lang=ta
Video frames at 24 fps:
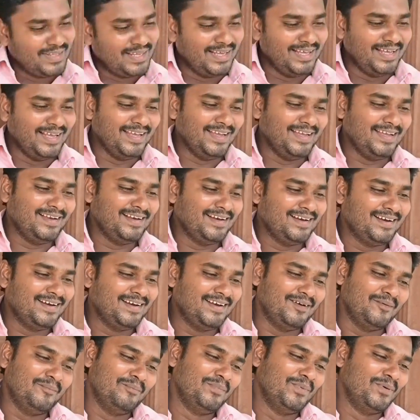ஏய்
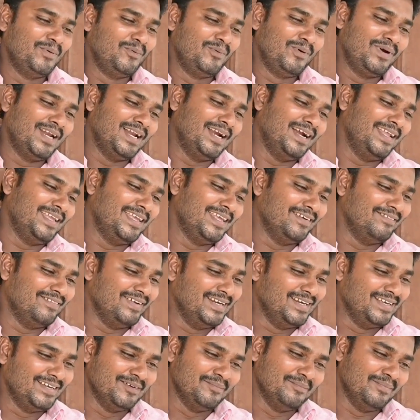நம்ம ஊர்ல அடிக்கிற
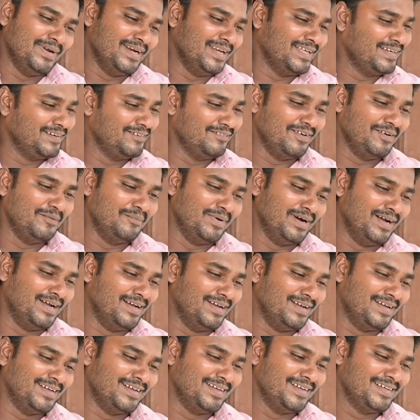வெயிலுக்கு மிளகு வருமா
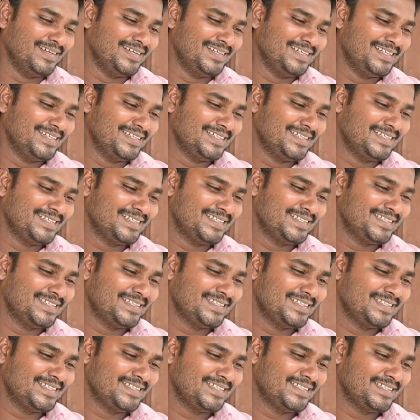
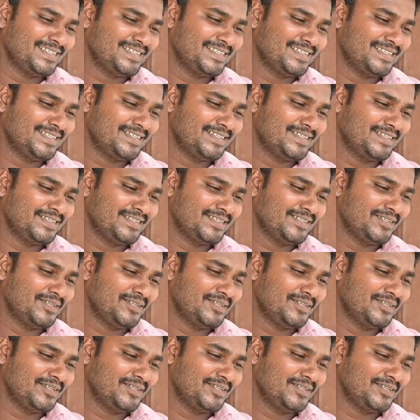இப்படிதான்டா பல